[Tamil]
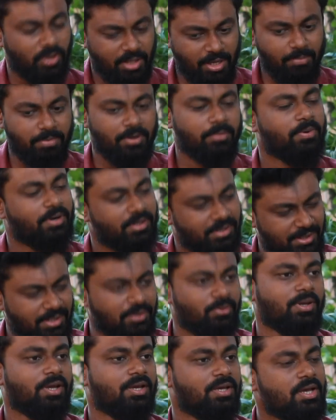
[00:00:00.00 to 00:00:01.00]
உனக்கு அப்படி படுதுன்னா
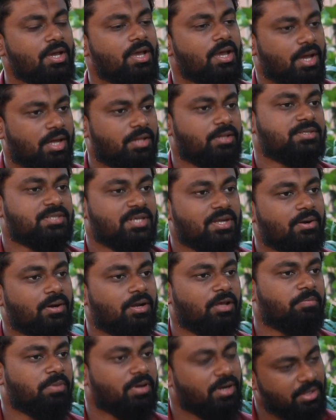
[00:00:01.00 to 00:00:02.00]
ஓகே அது ஸ்டீரியோ
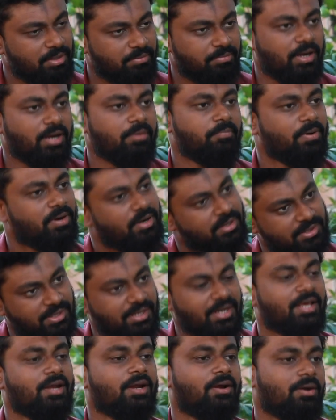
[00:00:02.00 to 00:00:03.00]
டேப்பாக இருக்குது பிரேக்
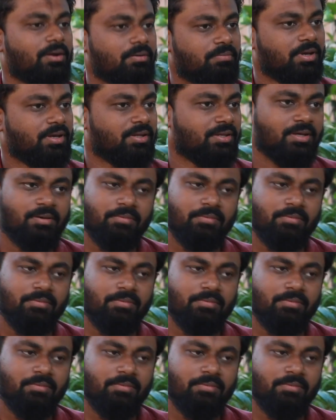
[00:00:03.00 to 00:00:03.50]
பண்ணுறதுக்குனே இருக்கட்டுமே இது